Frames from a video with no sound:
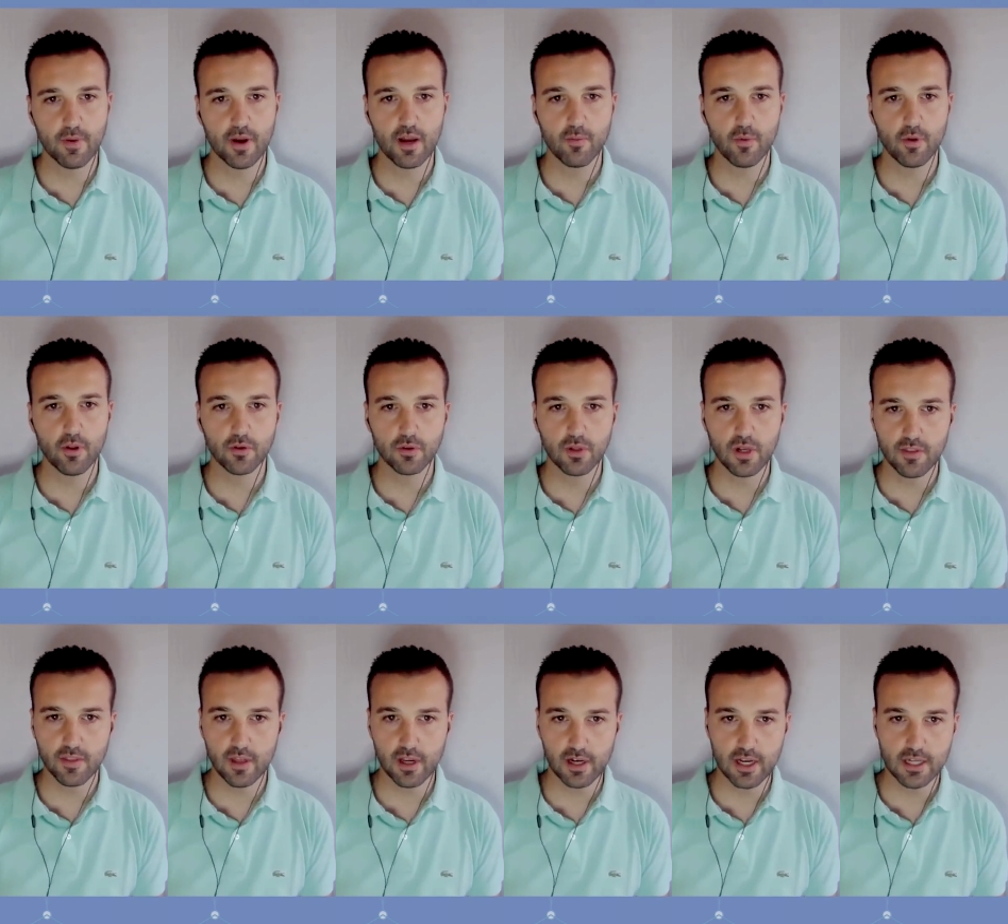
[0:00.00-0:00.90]
para poder
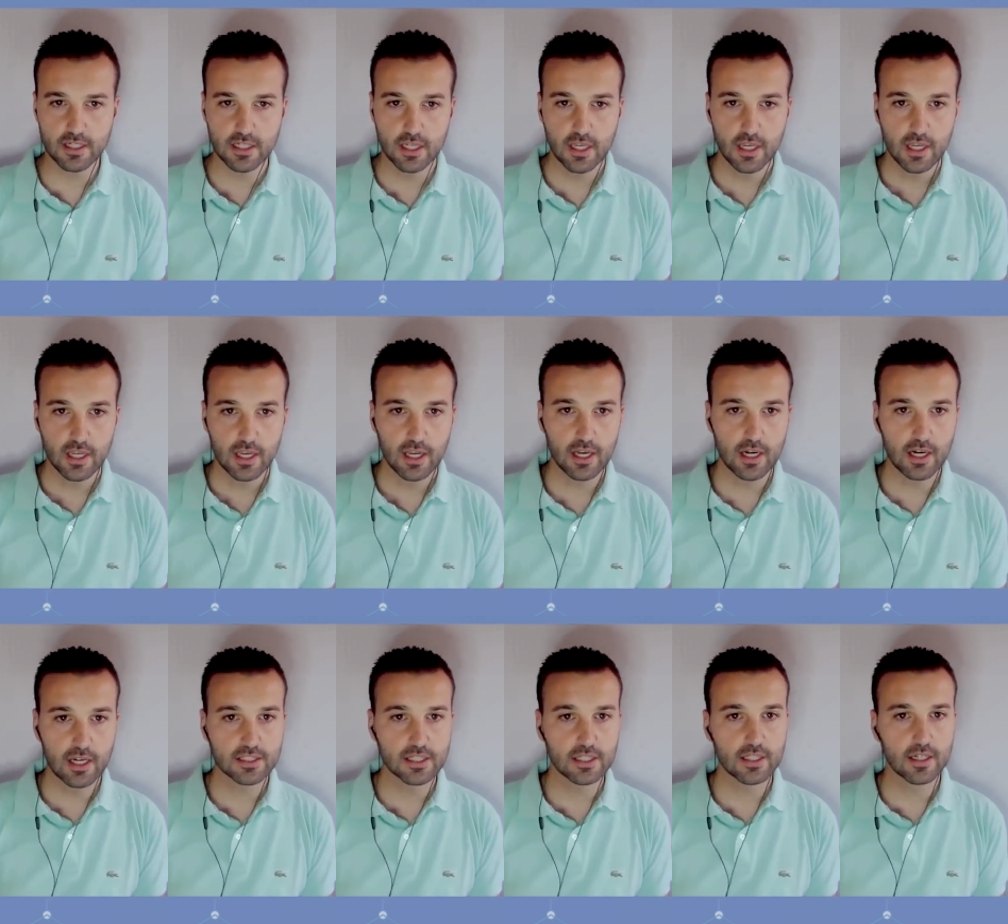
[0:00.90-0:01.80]
utilizarlas,
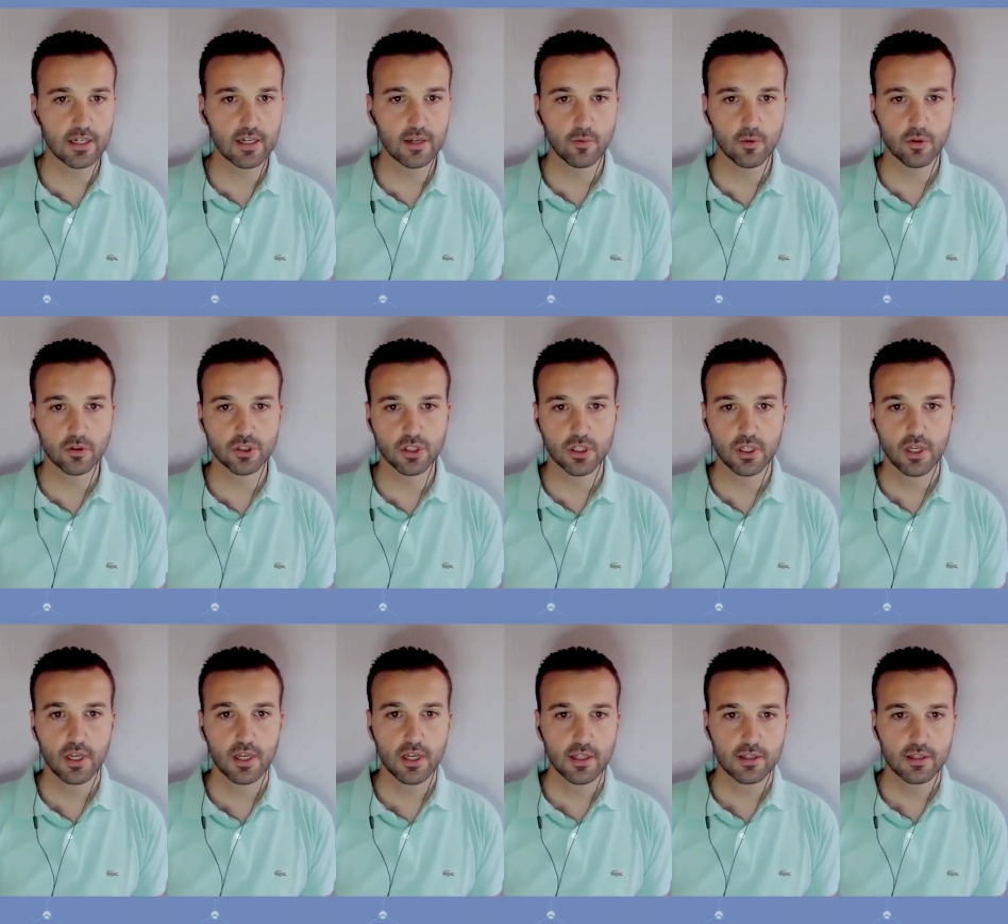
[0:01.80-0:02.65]
en las que tenemos